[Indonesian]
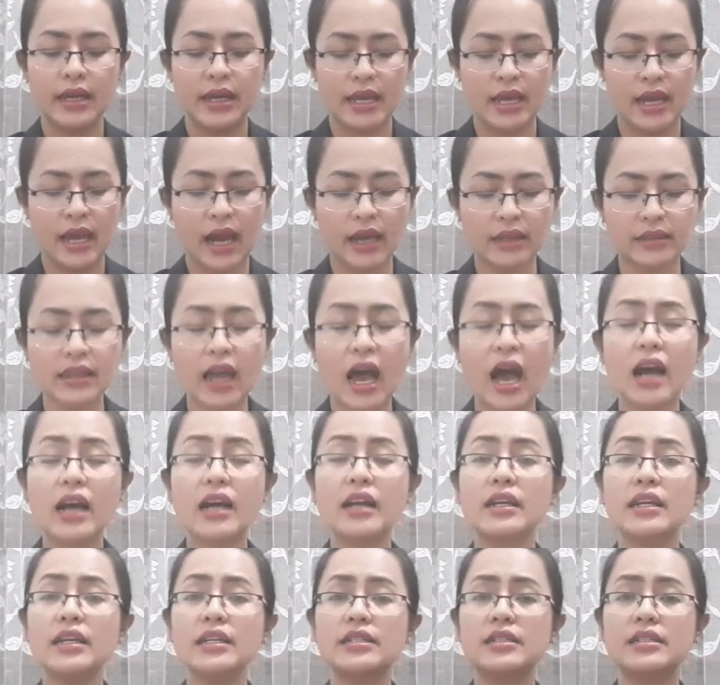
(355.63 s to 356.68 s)

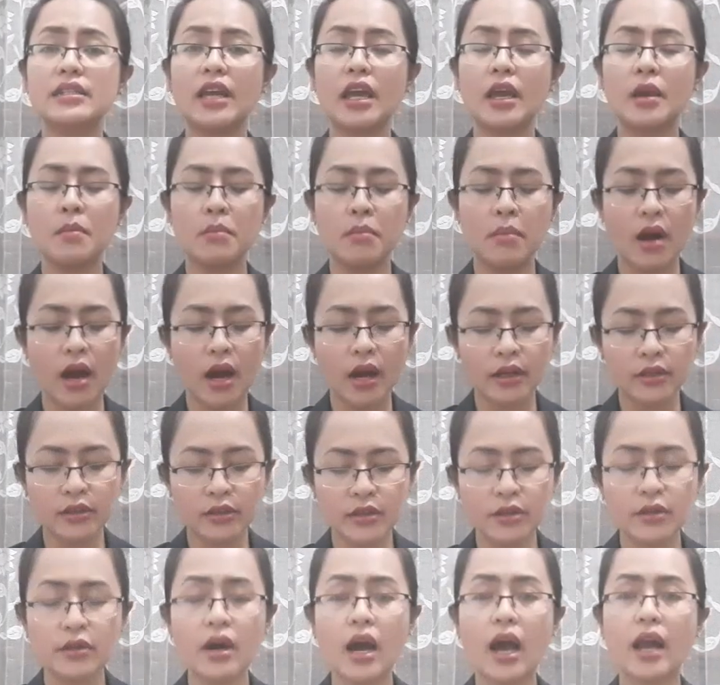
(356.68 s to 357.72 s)
Ikatakan ije maka
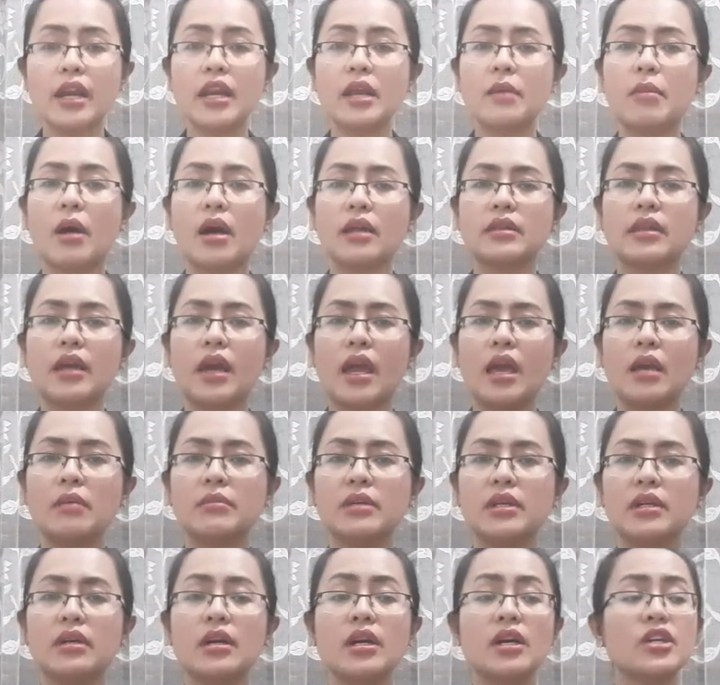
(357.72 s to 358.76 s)
Tuhan di bata
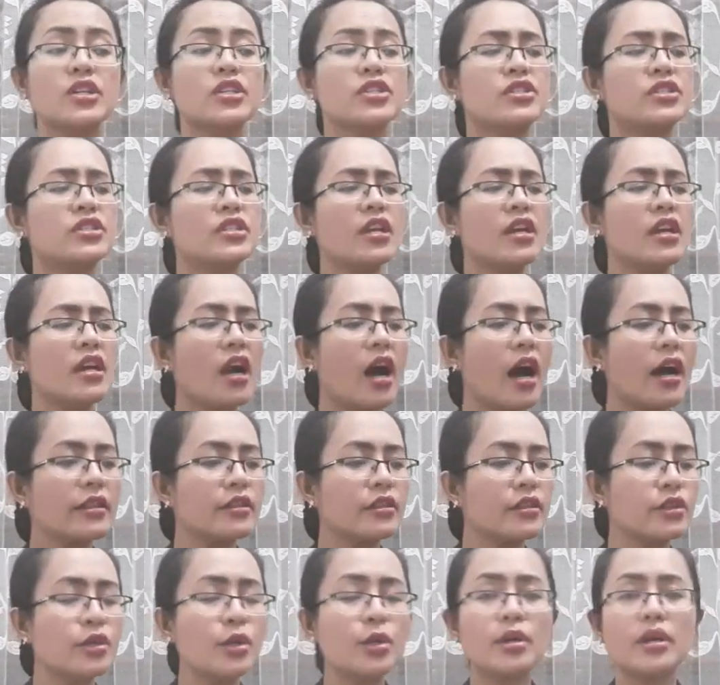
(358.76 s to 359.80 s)
ema
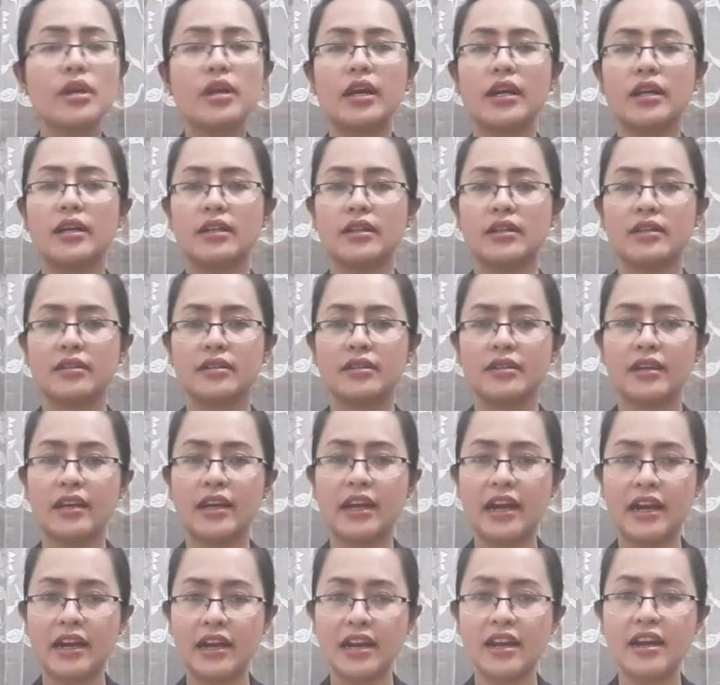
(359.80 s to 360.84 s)
singa turken
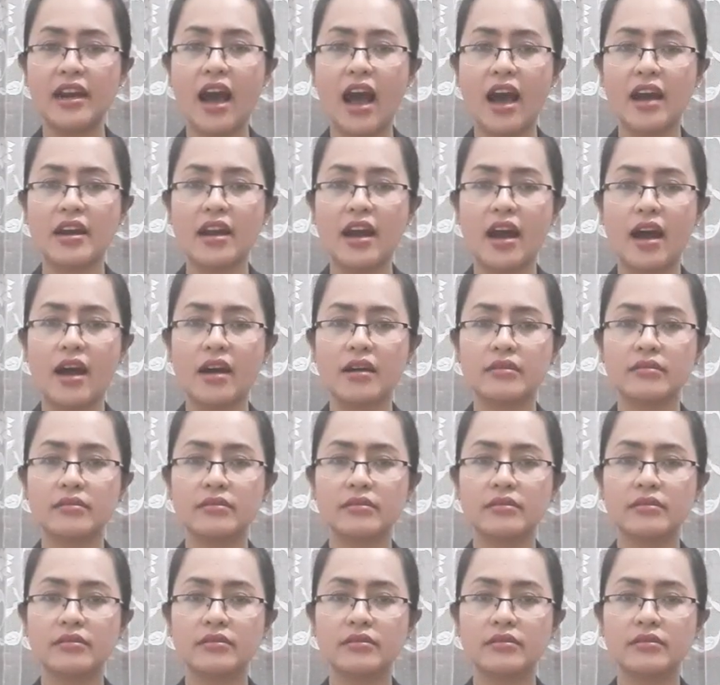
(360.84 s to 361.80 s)
kerinana